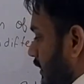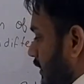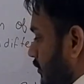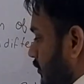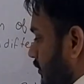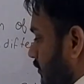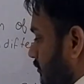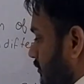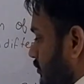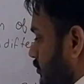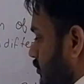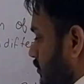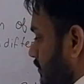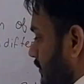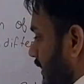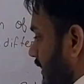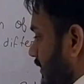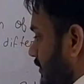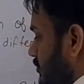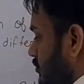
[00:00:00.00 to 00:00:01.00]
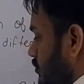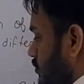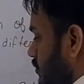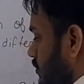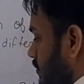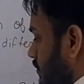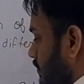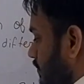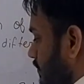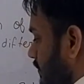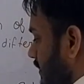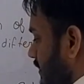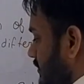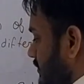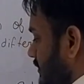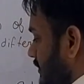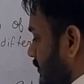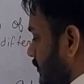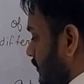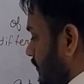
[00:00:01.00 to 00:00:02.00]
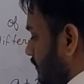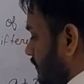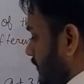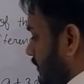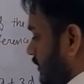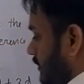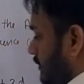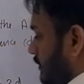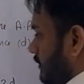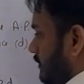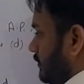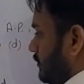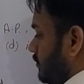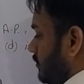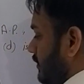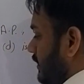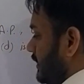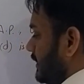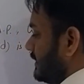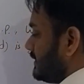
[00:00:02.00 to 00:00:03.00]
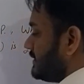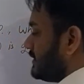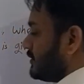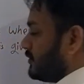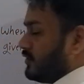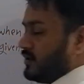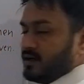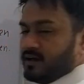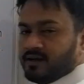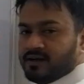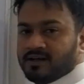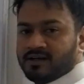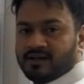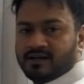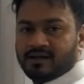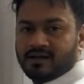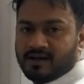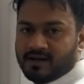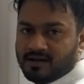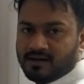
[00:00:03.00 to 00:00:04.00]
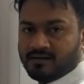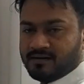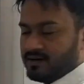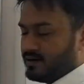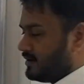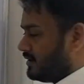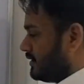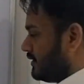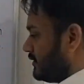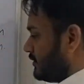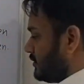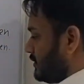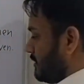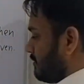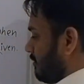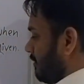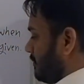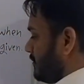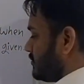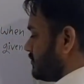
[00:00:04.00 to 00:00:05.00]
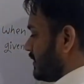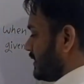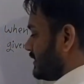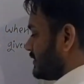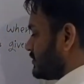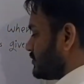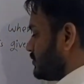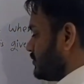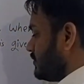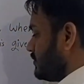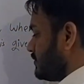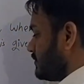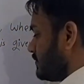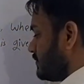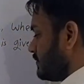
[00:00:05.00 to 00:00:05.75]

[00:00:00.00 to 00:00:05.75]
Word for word: ई टू इक्वल्स टू माइनस टू प्लस ज़ीरो क्योंकि डी ज़ीरो है है ना तो ये वापस माइनस टू